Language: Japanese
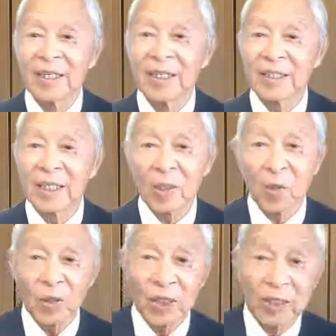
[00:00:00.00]
えで
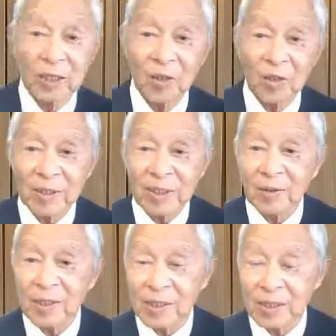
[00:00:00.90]
統計によります
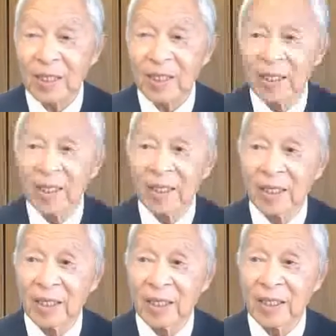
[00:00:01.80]
とですね、
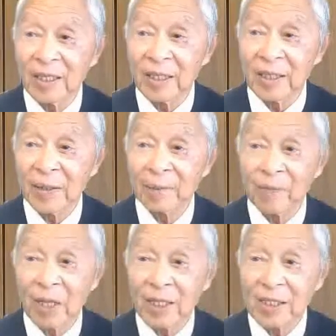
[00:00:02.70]

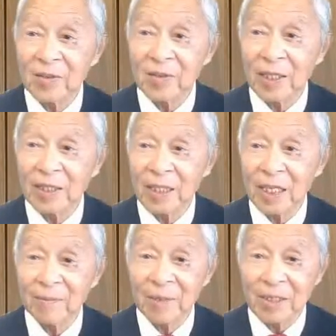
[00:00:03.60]
えー、70代に
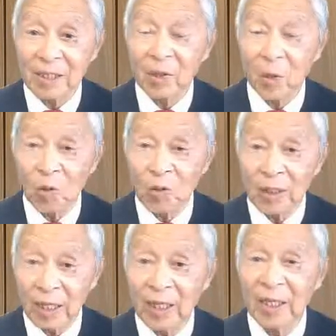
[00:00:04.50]
なりまして転
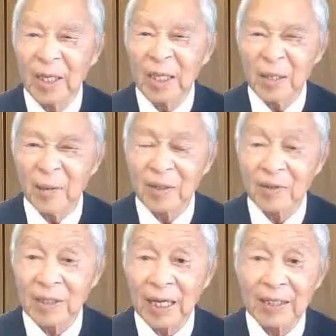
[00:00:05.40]
んでいわゆ
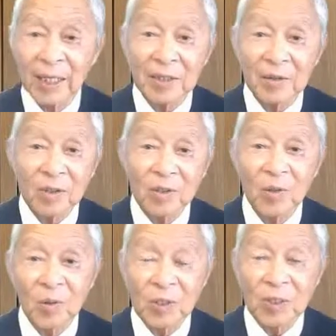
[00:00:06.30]
る大腿骨
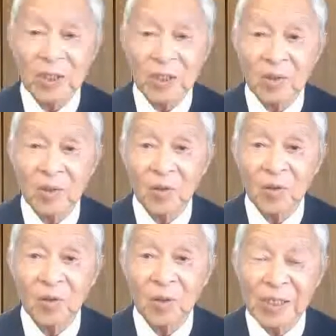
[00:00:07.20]
を骨折すると
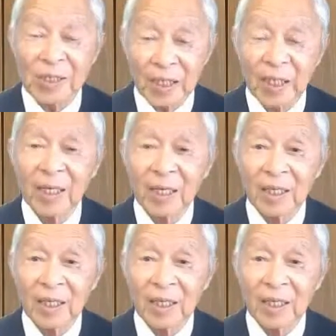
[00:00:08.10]
いうですね、